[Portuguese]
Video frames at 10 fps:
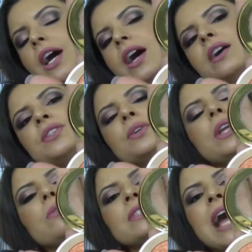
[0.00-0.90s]
Antes eu
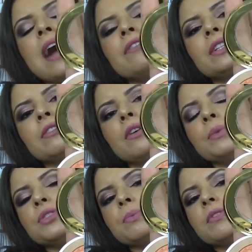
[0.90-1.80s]
não usava, não vou
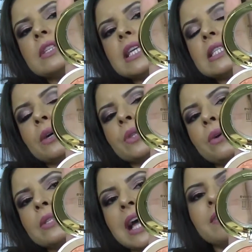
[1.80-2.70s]
mentir pra vocês não,
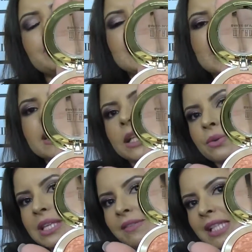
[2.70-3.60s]
não usava da Milani não,
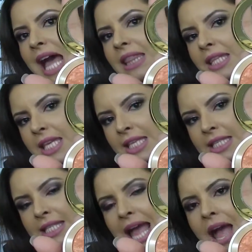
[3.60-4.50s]
usava da
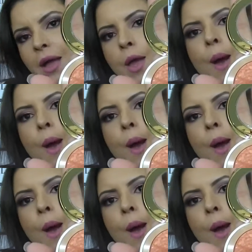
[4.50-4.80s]
NYX, tá?